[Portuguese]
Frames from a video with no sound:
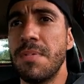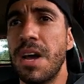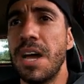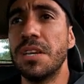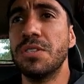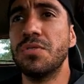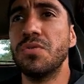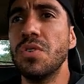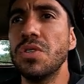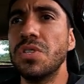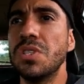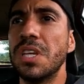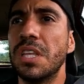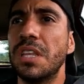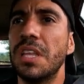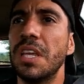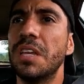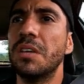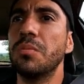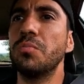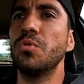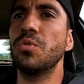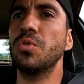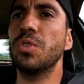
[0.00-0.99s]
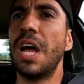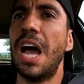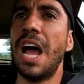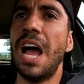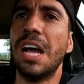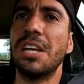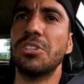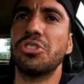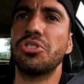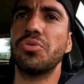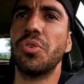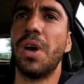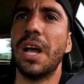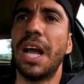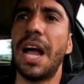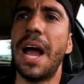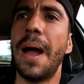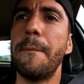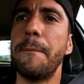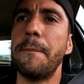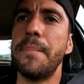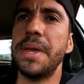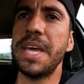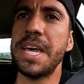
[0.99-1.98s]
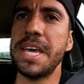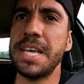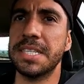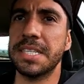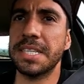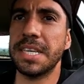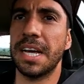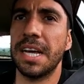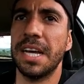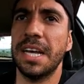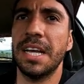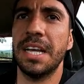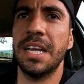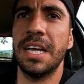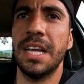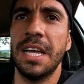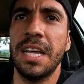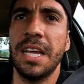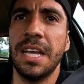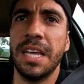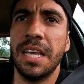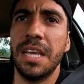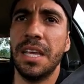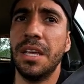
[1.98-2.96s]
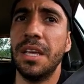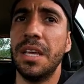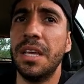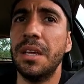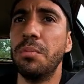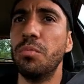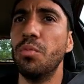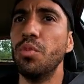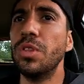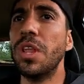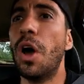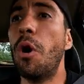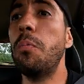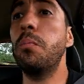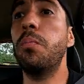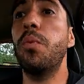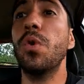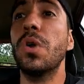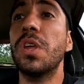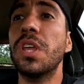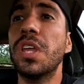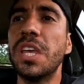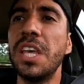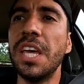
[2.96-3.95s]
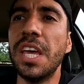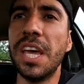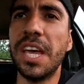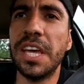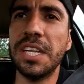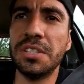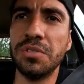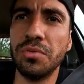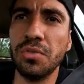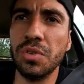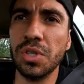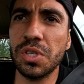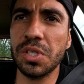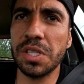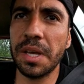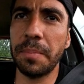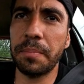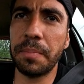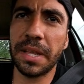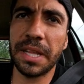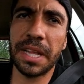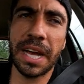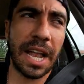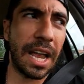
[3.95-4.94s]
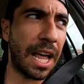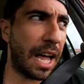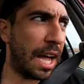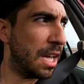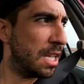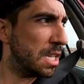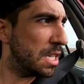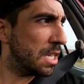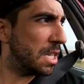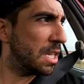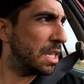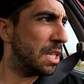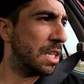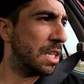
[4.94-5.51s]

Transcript: mas você tem que mudar a sua cabeça e mudar o porquê de você pedalar.